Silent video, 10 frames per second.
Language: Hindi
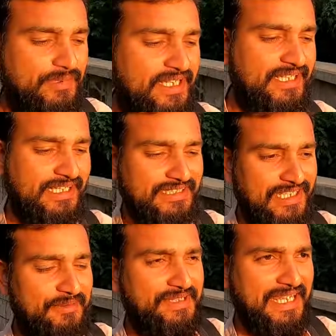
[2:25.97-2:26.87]
पीने का
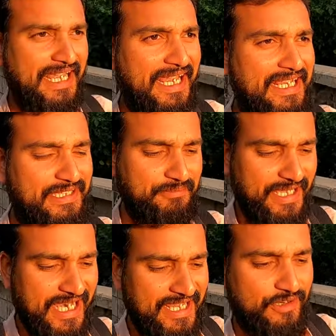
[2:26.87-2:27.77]
हिसाब ये है कि
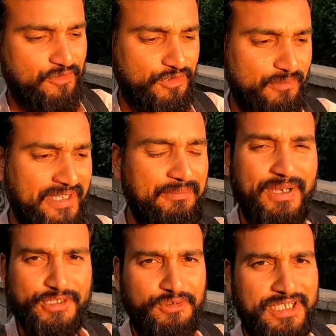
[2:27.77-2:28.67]
मैं आया हूँ तो मेरे
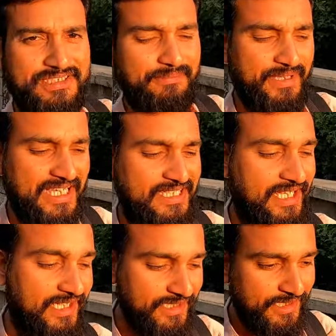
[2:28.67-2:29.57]
पास थोड़ा सा ब्रेड
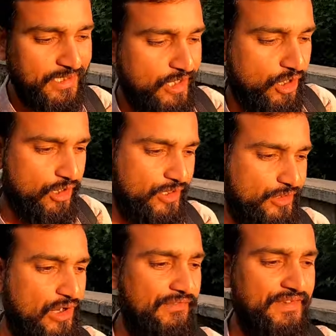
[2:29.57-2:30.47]
था और
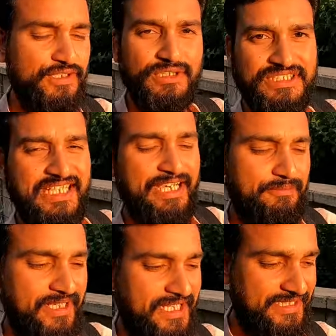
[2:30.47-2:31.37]
कॉफ़ी जो इंस्टेंट
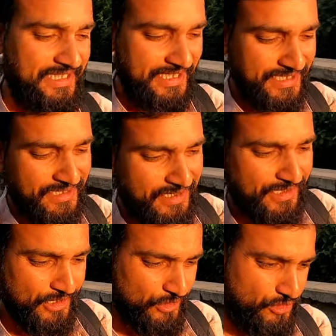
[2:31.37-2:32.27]
बनाते हैं ना
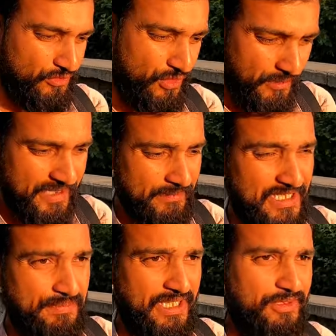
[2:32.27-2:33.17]
तो वो मेरे
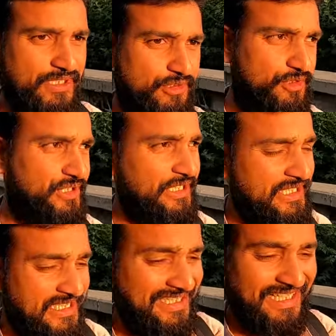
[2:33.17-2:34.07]
पास पड़ा हुआ था तो
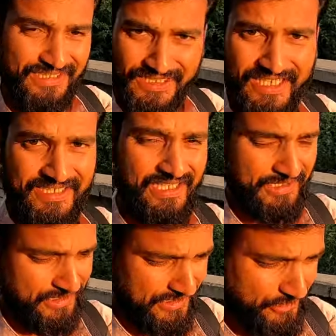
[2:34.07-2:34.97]
जिनकी खेती है ना
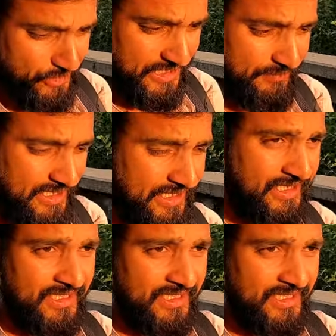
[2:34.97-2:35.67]
इस होटल में